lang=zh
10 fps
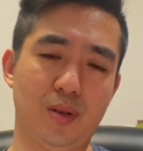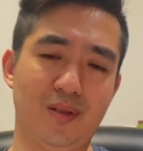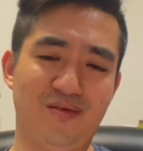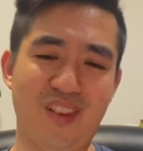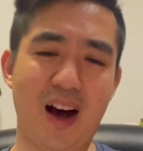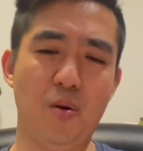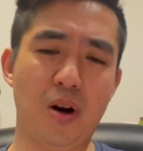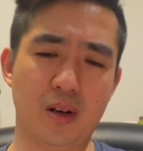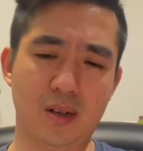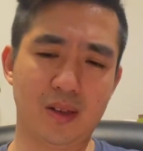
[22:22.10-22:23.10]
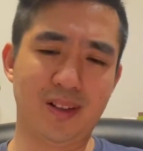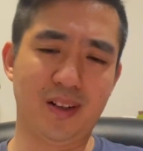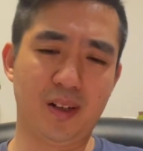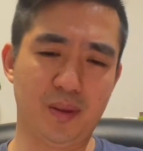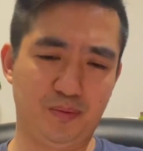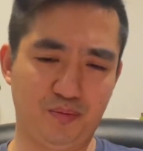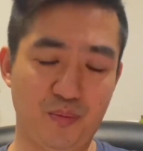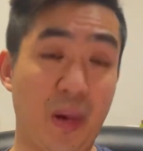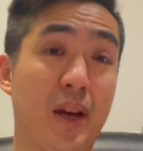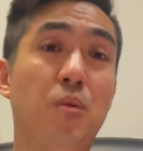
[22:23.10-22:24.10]
法网和这个
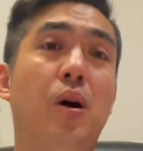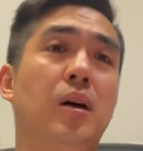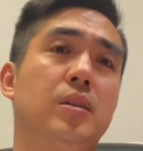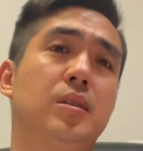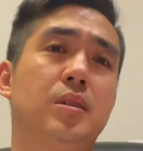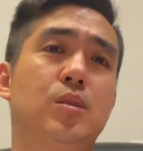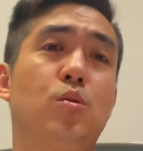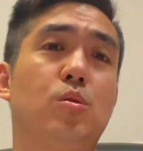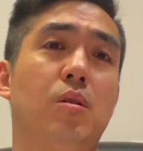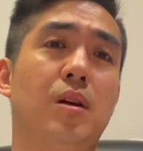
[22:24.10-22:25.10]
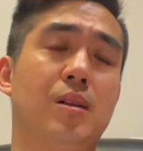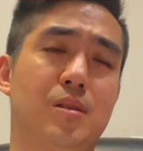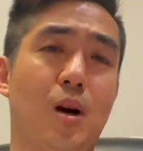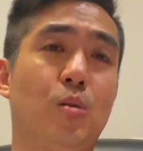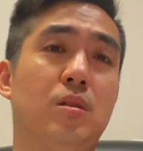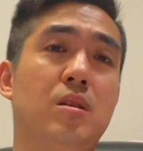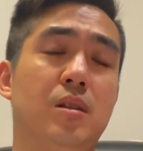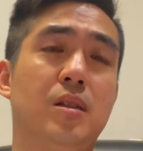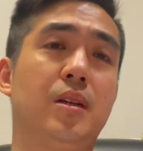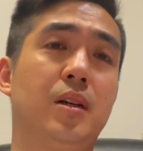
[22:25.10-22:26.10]
美网说错了，草地
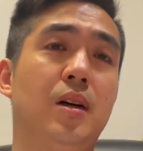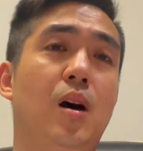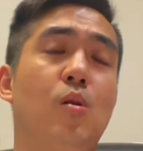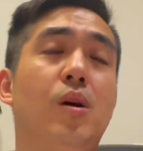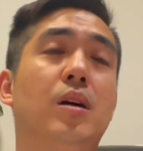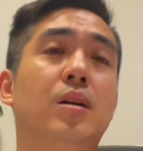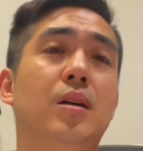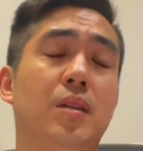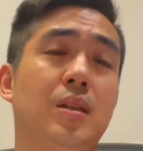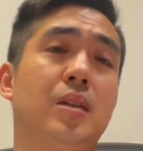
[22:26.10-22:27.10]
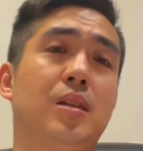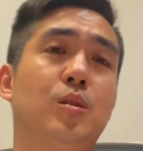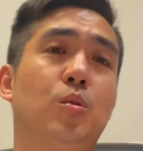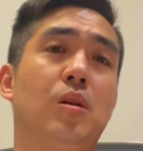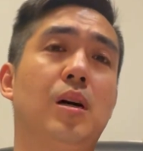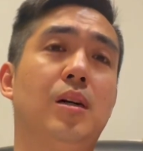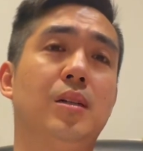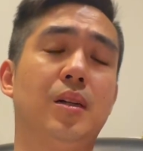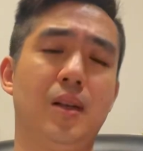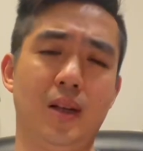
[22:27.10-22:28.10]
和这个澳网他拿的很多了，
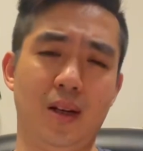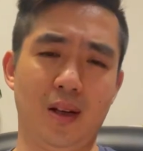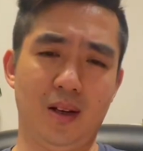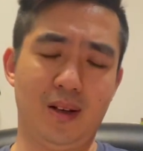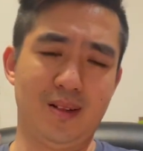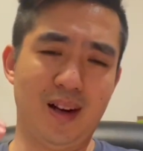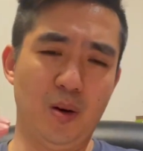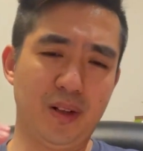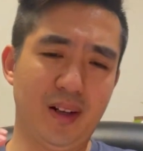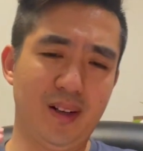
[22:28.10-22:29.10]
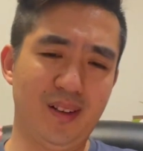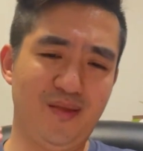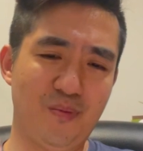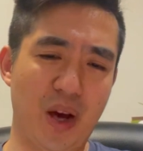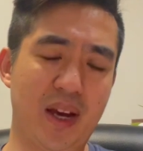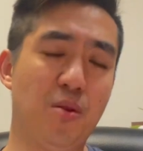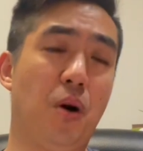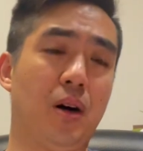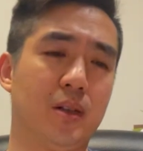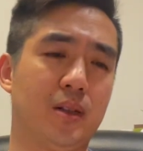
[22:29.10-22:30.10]
然后这个美
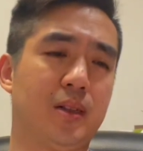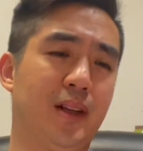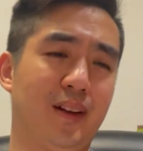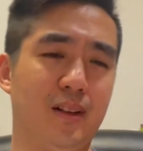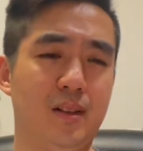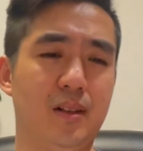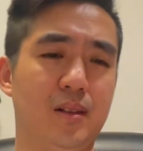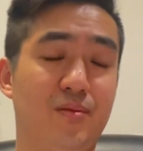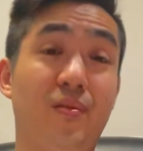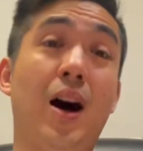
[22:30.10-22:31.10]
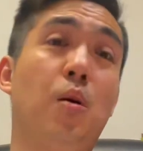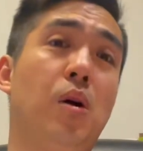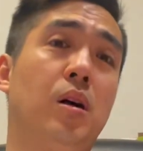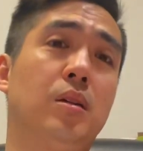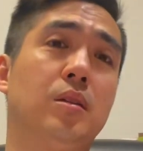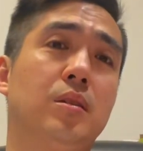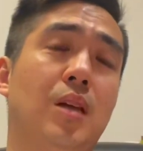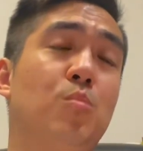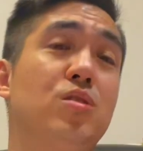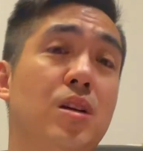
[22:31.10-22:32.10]
网和这个法网
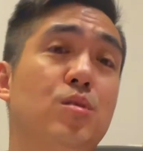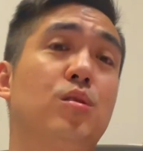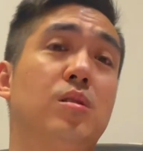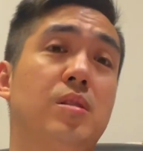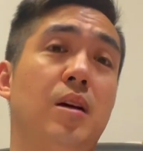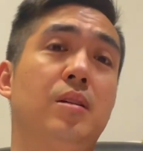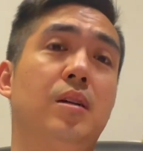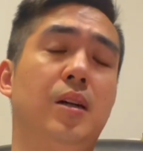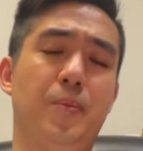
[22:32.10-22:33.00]
他目前是各三个啊，